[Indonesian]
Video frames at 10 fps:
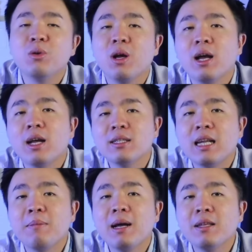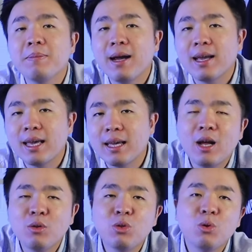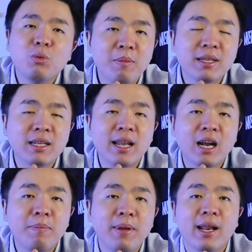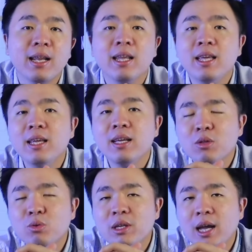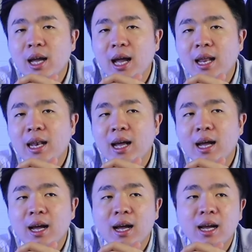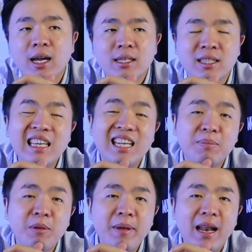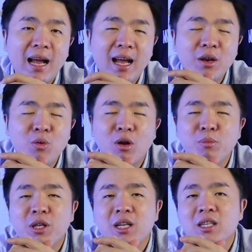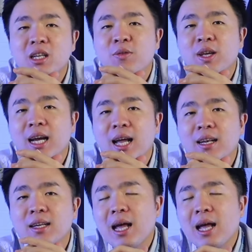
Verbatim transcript: itu juga sering banget dipakai. Nah untuk pemeriksaan darah kapiler ini tentunya ada sedikit perbedaan walaupun tidak signifikan.